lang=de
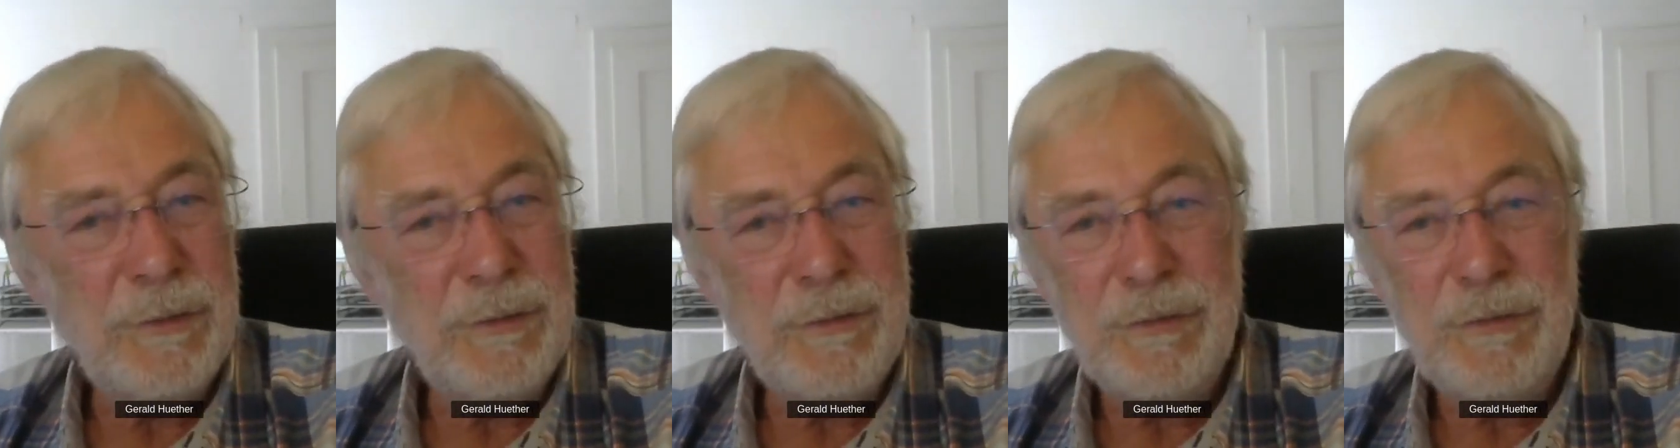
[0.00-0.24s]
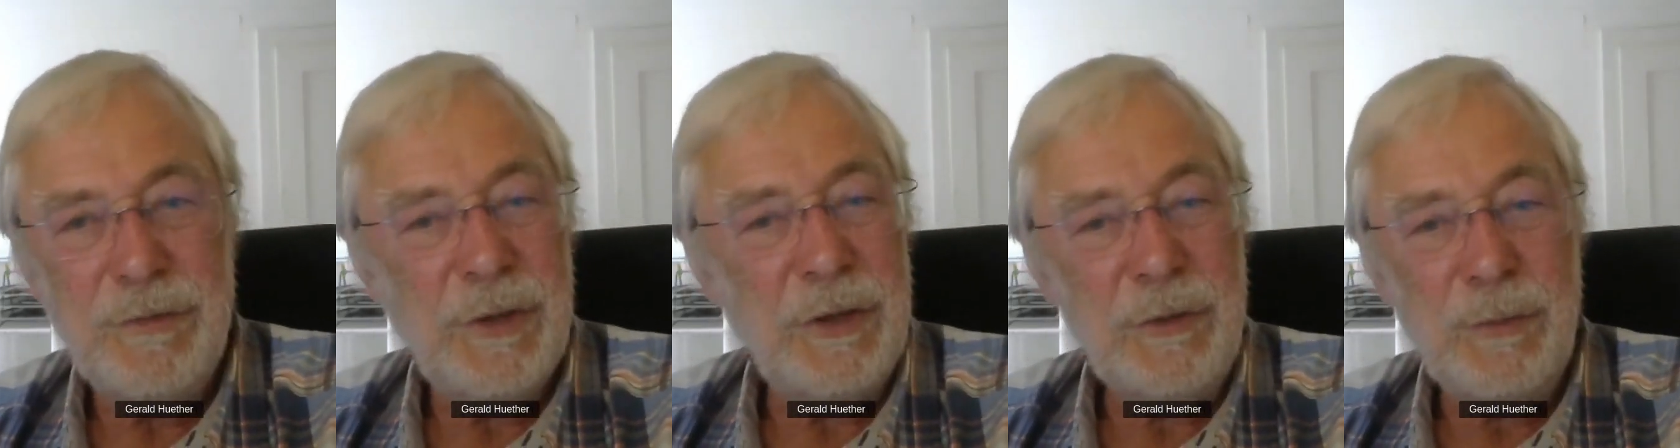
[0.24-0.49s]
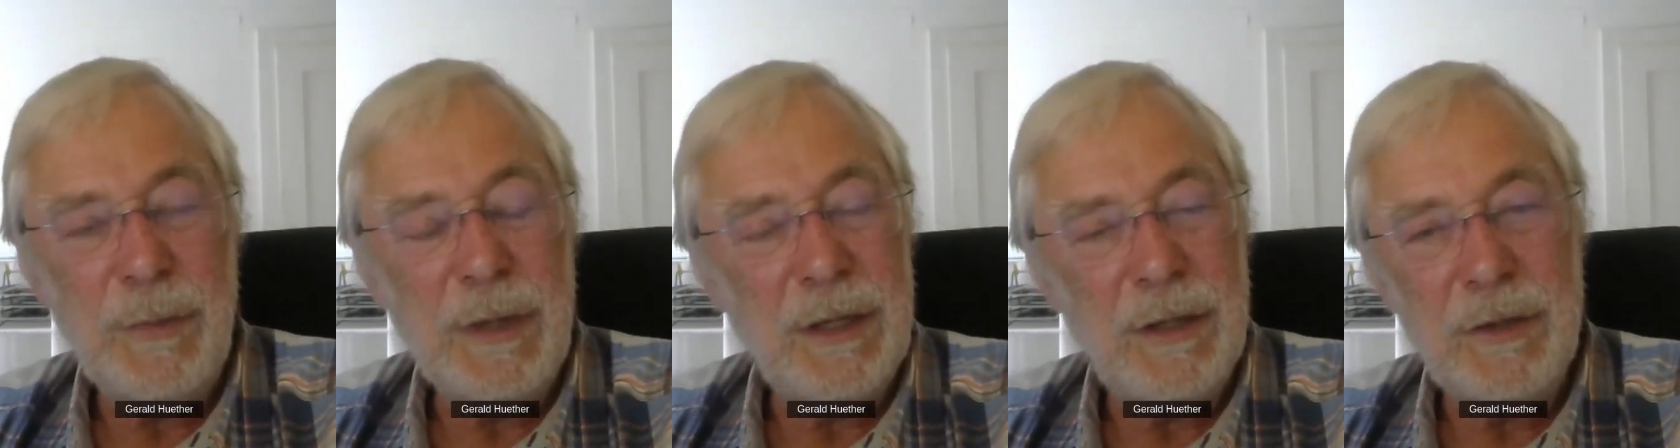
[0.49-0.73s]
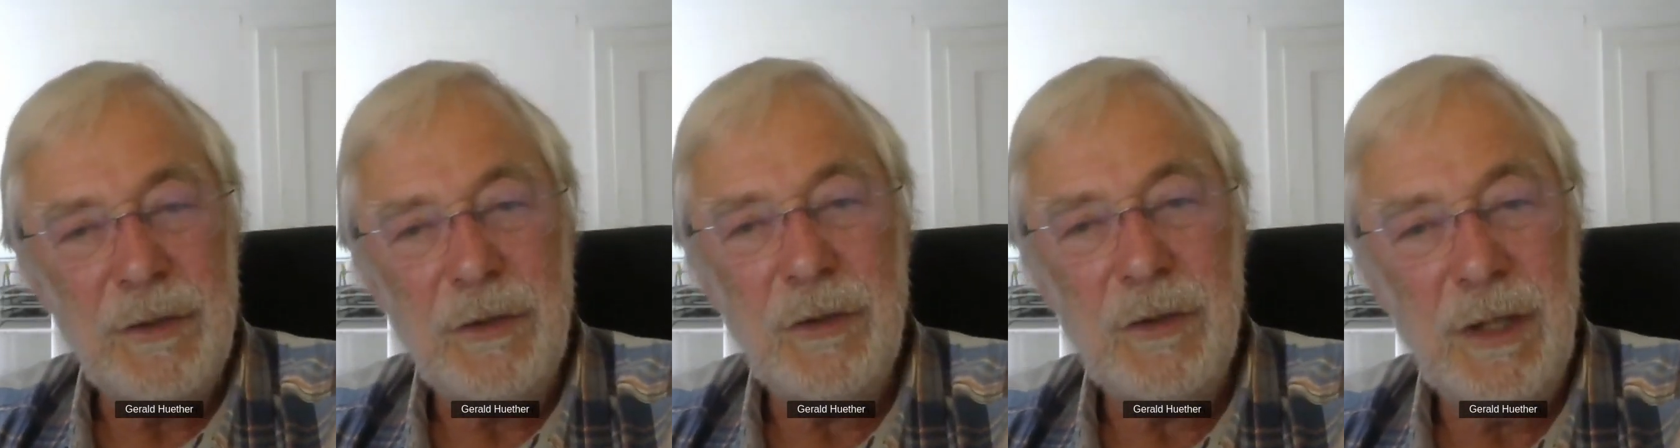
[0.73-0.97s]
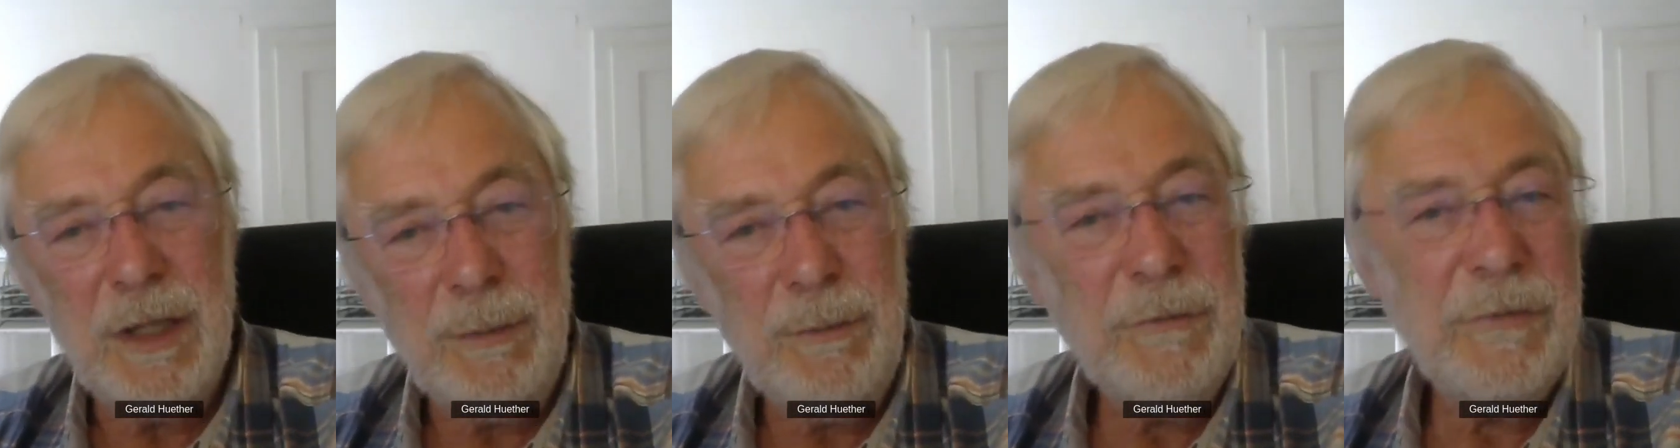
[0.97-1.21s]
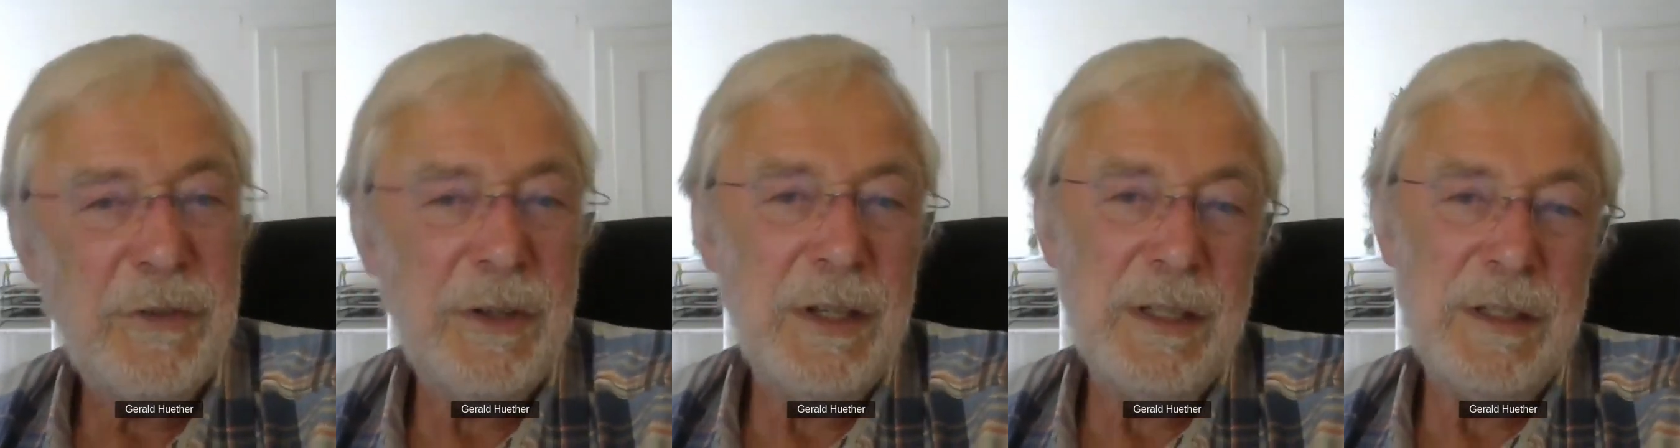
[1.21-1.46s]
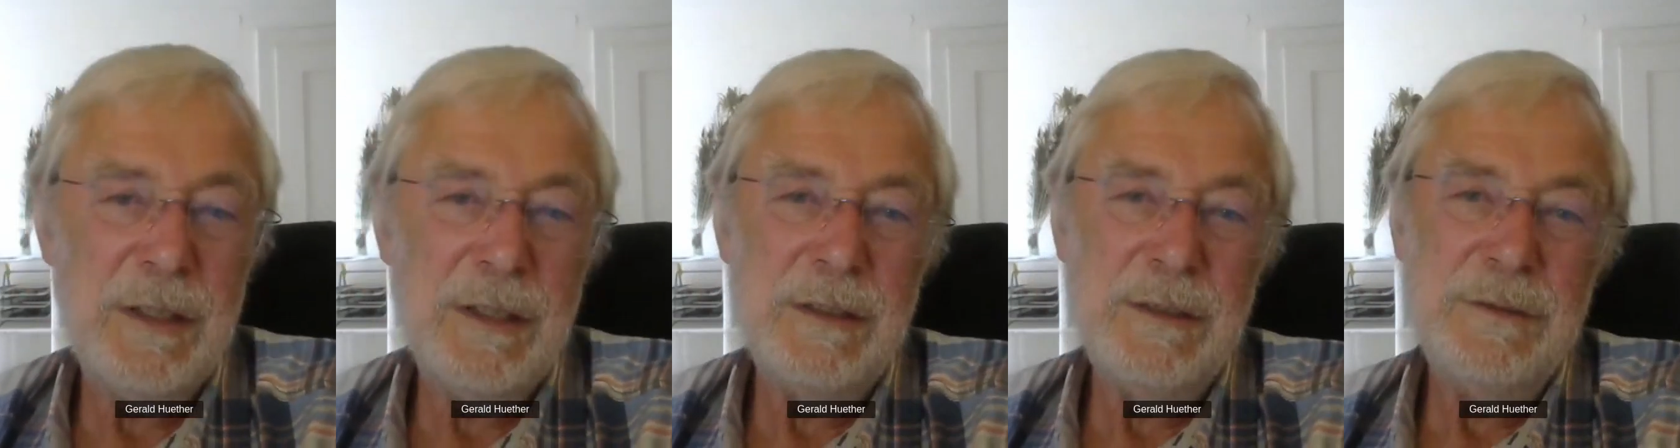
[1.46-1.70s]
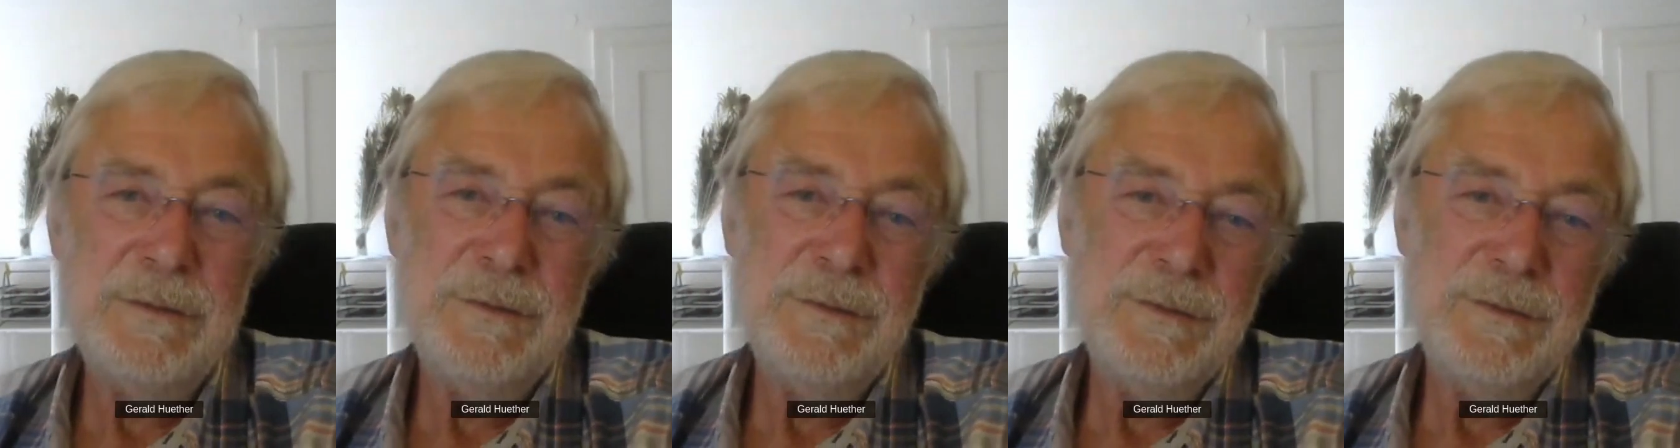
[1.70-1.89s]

fast mein ganzes Leben verändern.